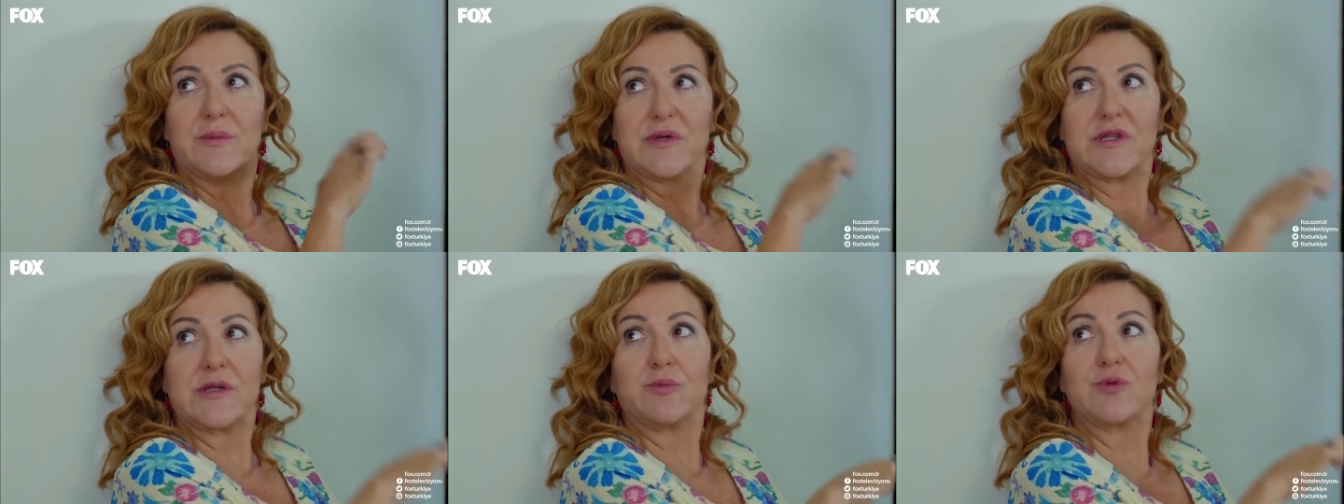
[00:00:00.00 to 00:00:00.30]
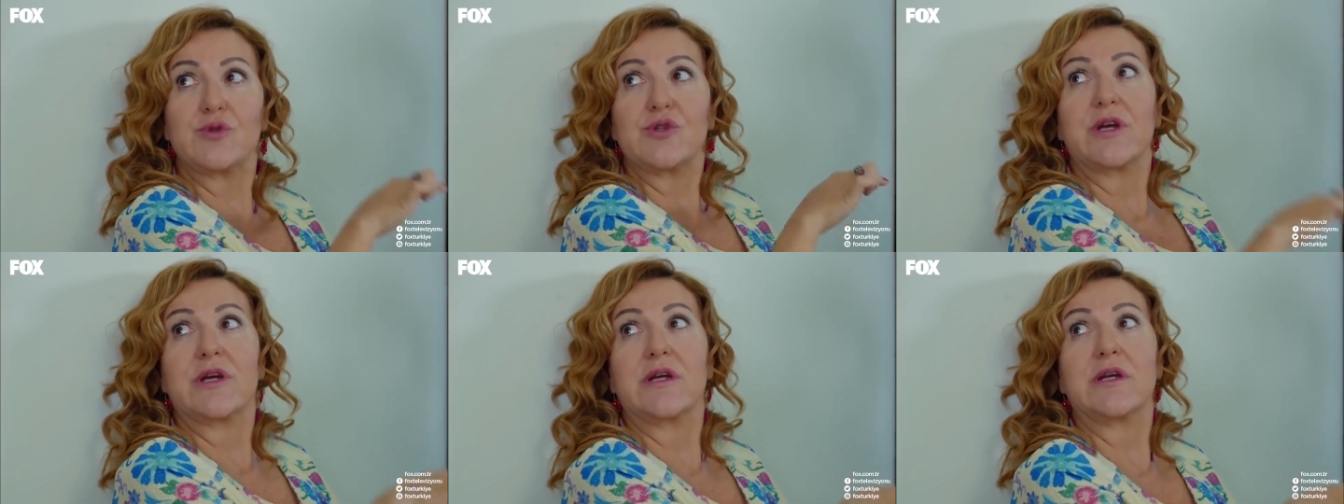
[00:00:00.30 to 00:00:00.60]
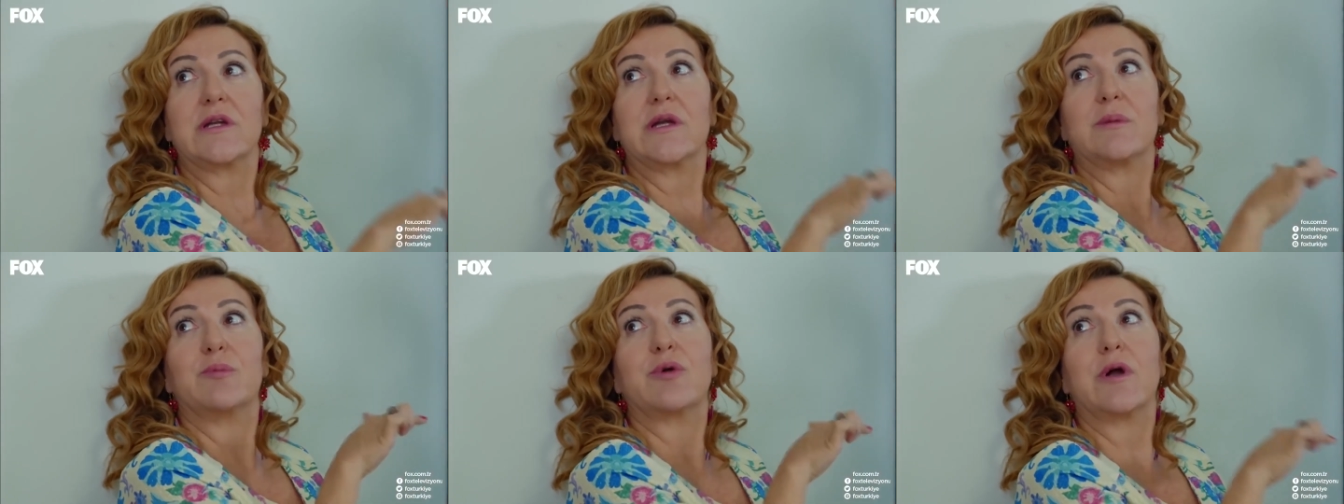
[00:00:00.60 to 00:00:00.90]
Bizi bu
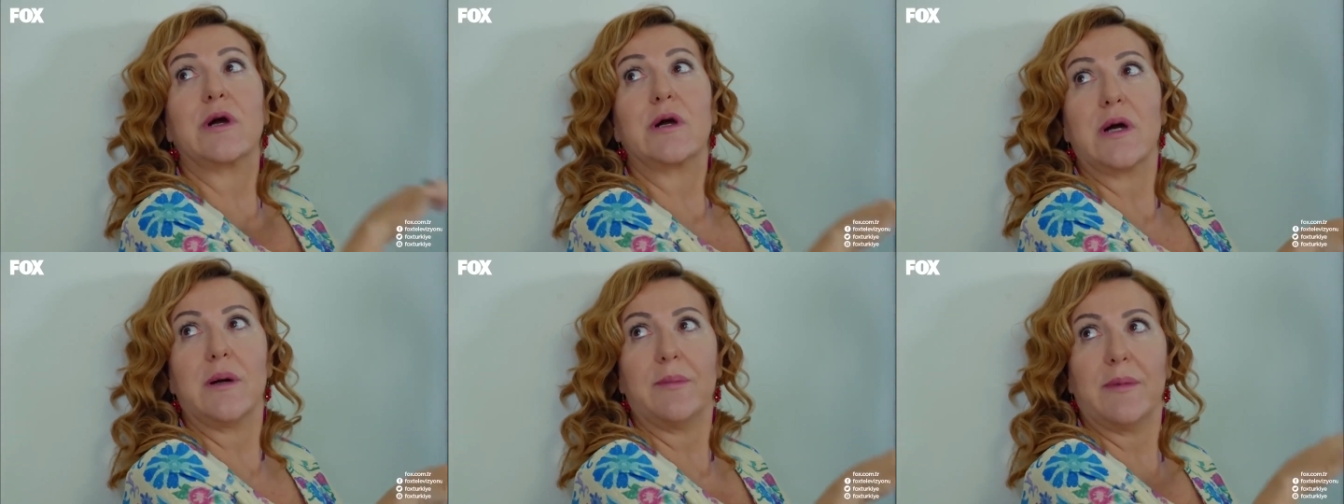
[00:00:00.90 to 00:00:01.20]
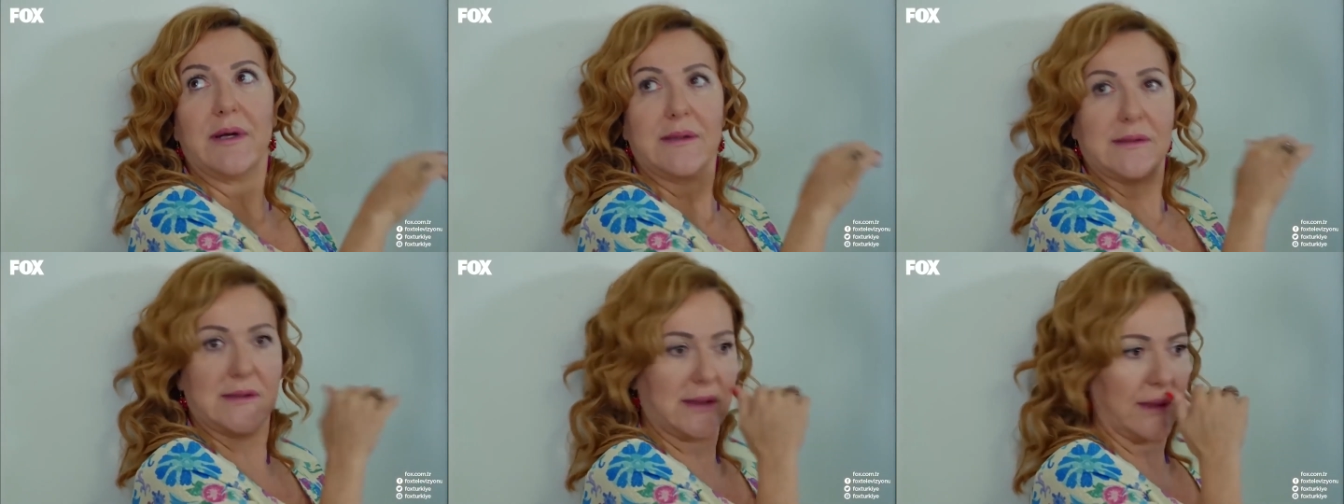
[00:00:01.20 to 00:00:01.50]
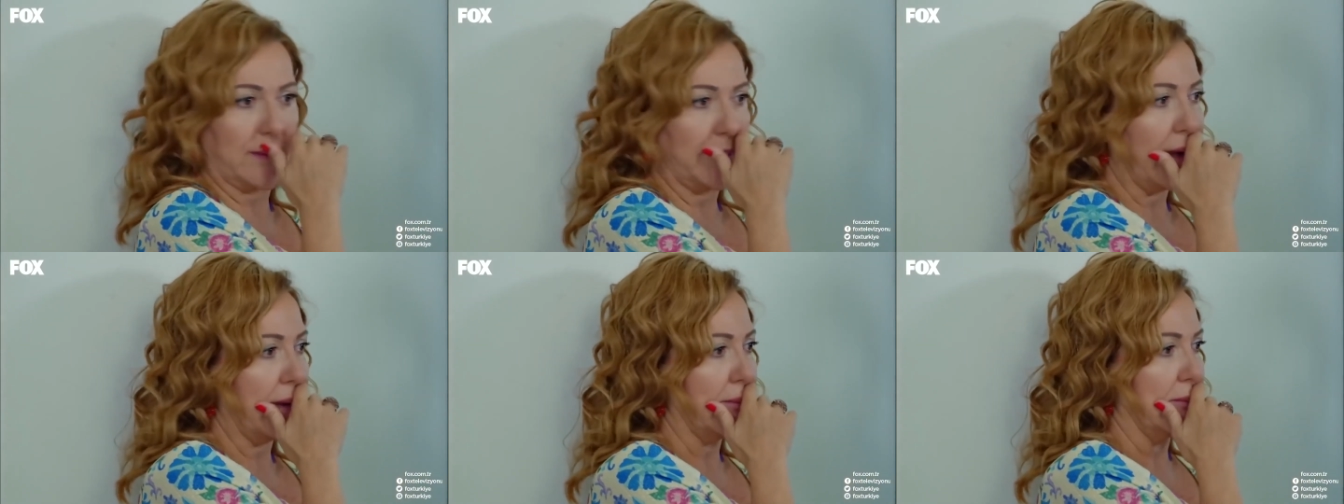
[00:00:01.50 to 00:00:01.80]
şekilde bırakamaz,
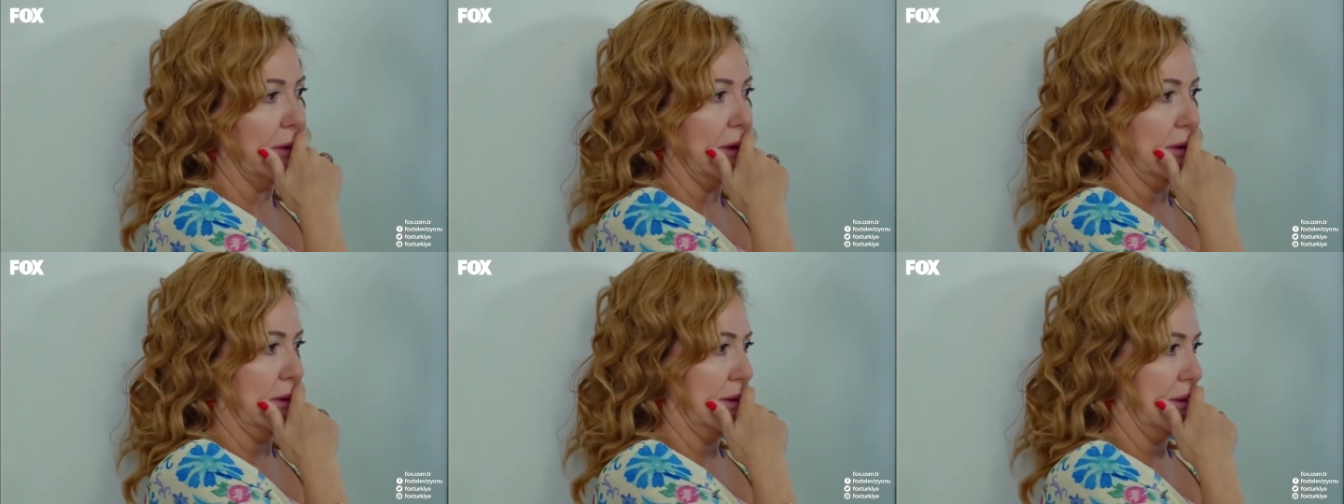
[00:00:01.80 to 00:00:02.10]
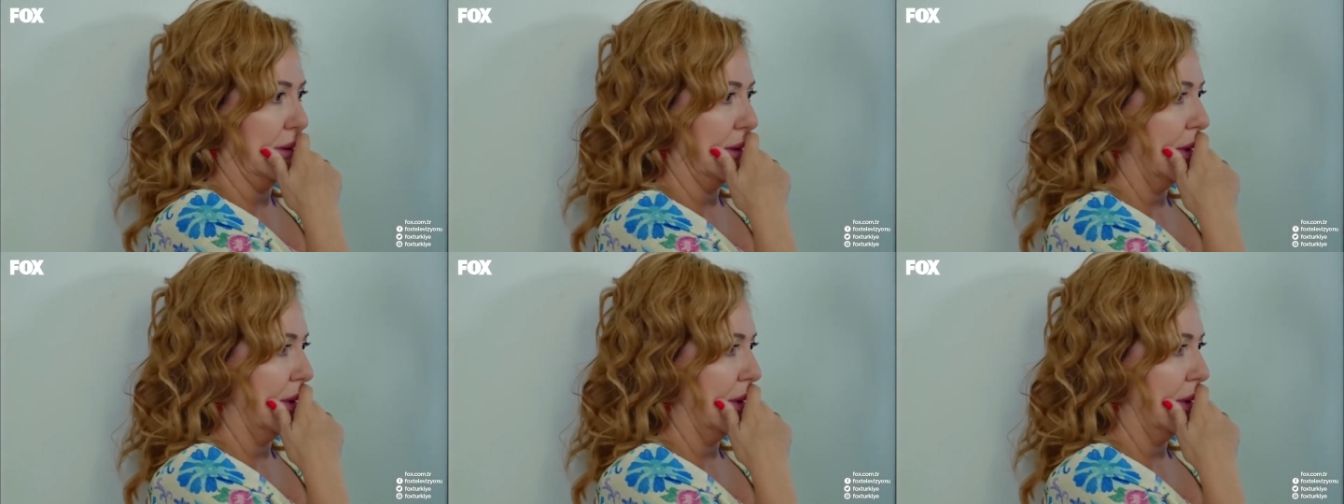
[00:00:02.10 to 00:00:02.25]
tamam mı?